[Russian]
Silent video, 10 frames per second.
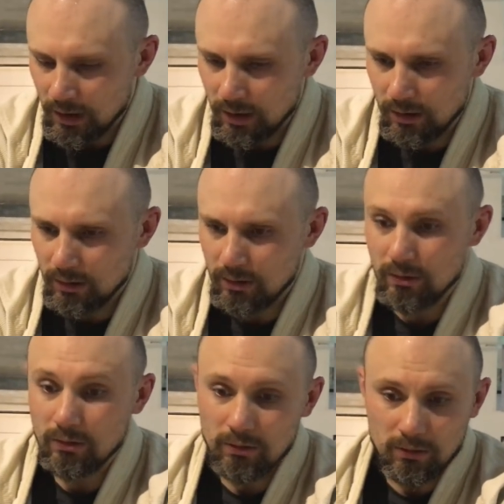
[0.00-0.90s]

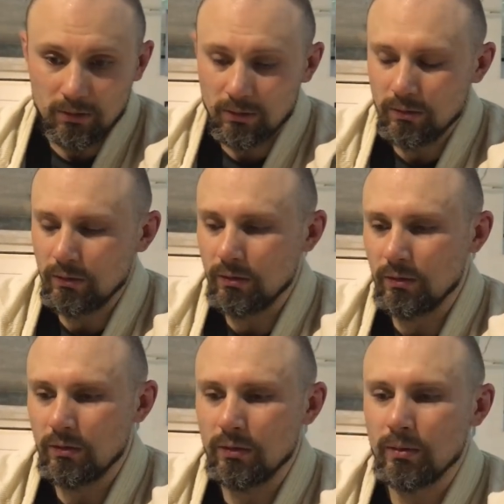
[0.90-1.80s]

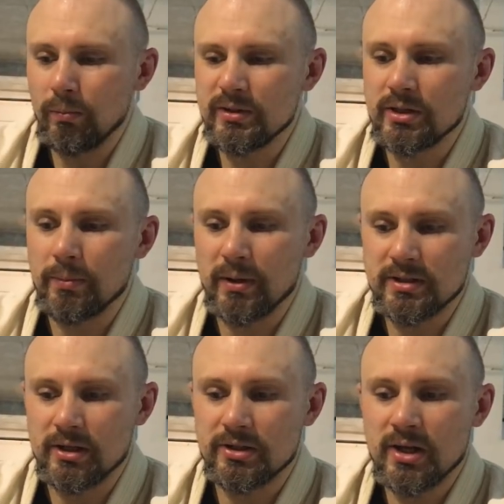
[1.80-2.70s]
а,
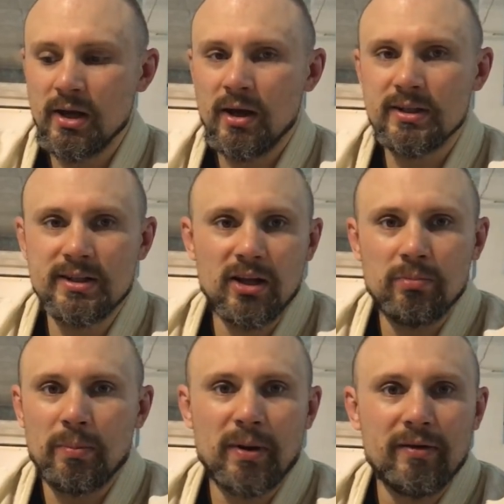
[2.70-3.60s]
мастерс сделал
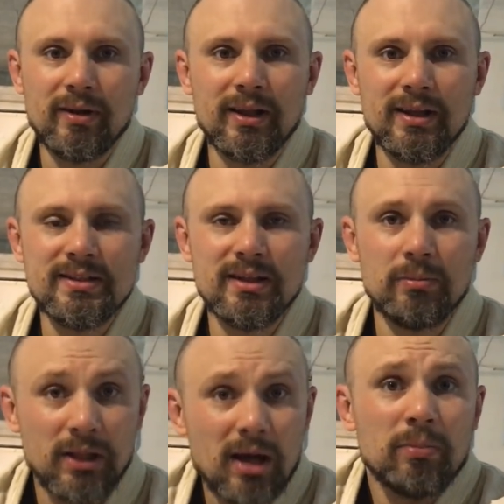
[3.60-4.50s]
бы правила
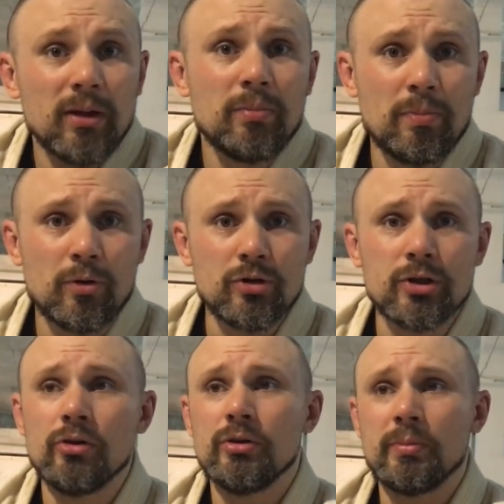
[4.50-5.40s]
едиными, так было бы
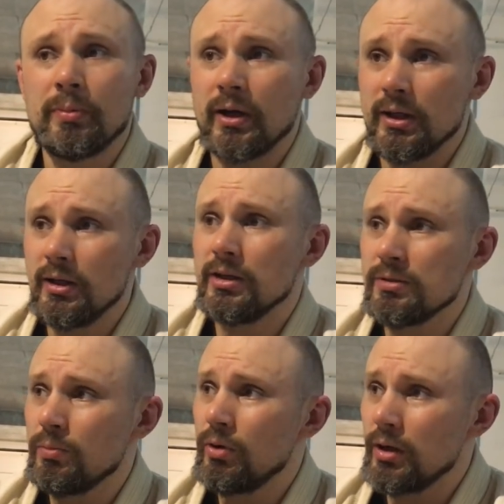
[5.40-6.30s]
проще. Люди бы приходили
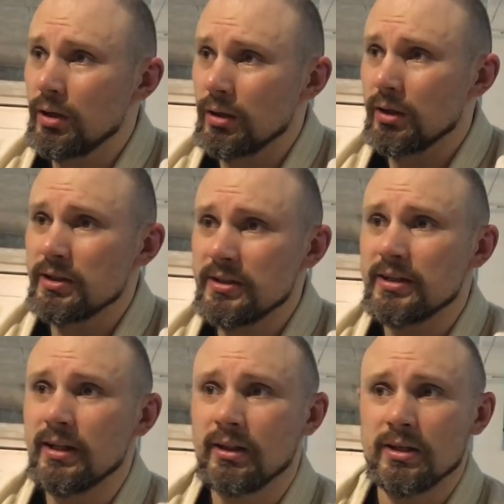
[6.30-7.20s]
с более
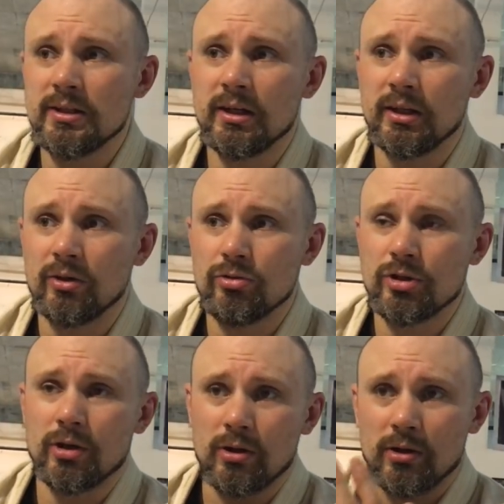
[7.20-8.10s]
консистентной техникой
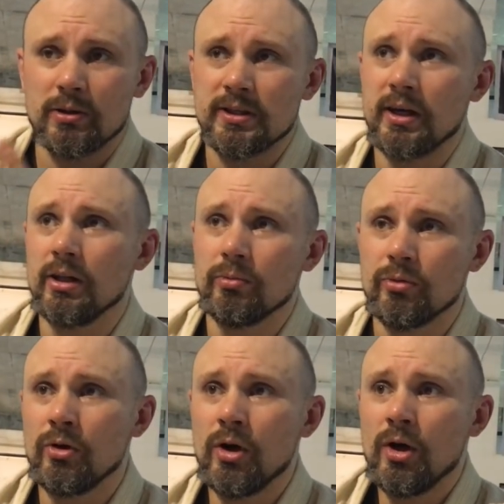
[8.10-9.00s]
уже к
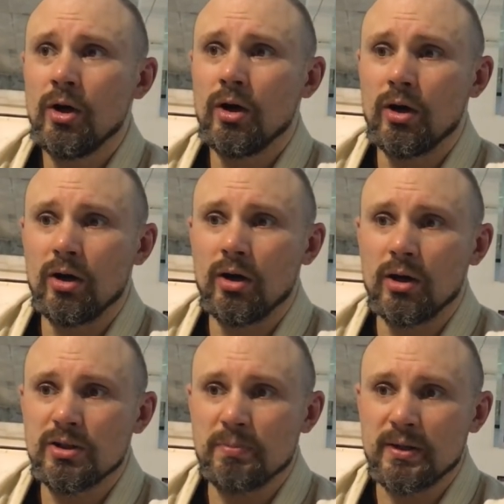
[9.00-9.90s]
зрелому
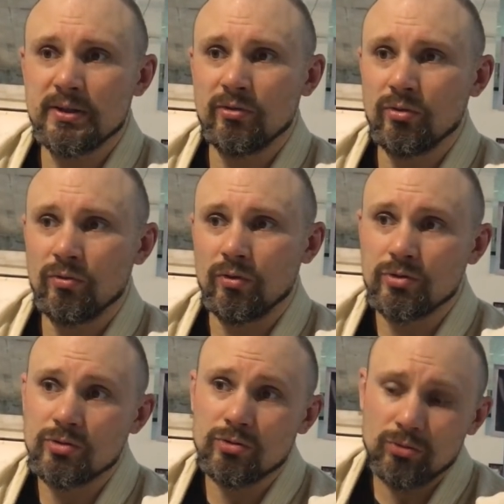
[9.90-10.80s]
э, спортивному
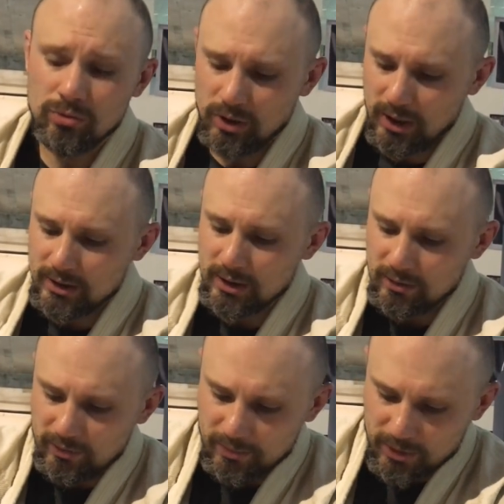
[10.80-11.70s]
возрасту. Ну, не
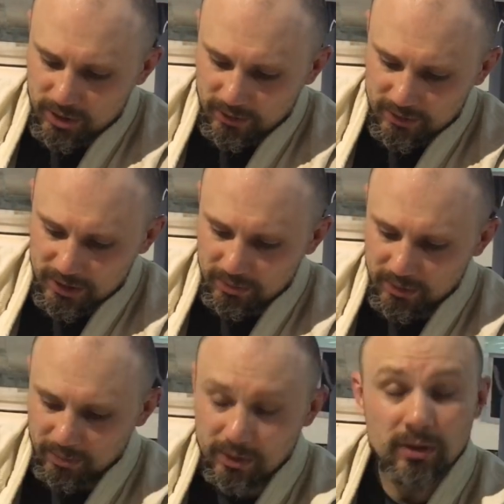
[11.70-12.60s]
хотят в бюджет, зачем
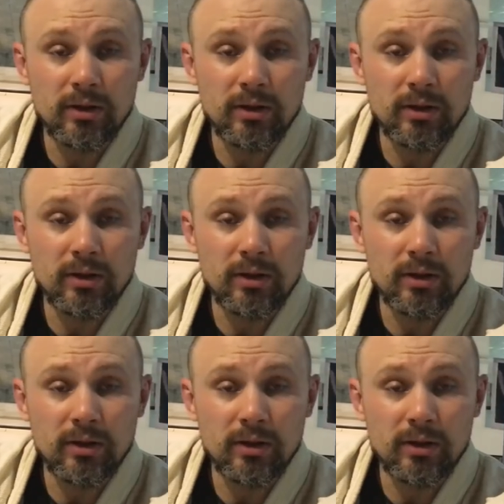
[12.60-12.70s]
им это